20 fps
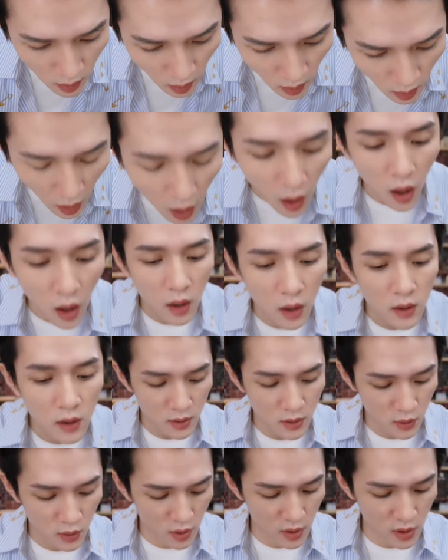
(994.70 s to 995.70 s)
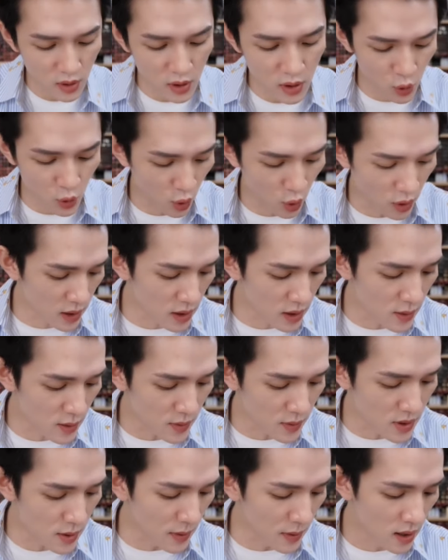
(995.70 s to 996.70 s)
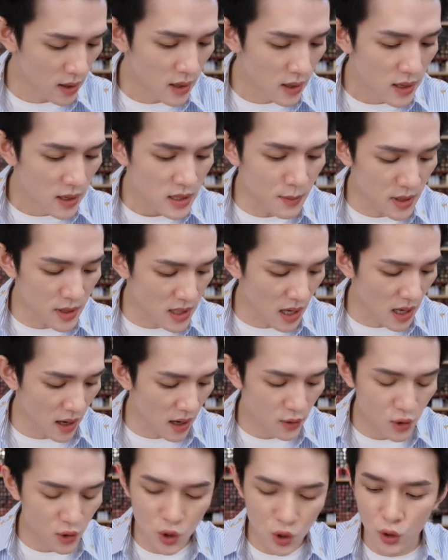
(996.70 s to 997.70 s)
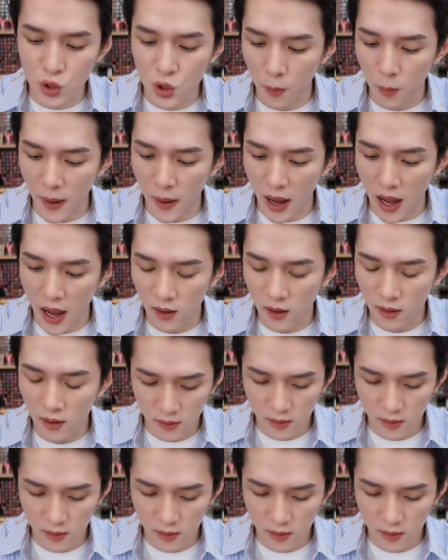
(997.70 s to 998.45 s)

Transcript: 哦哦，就是试说这件怎么这么这么像九九八，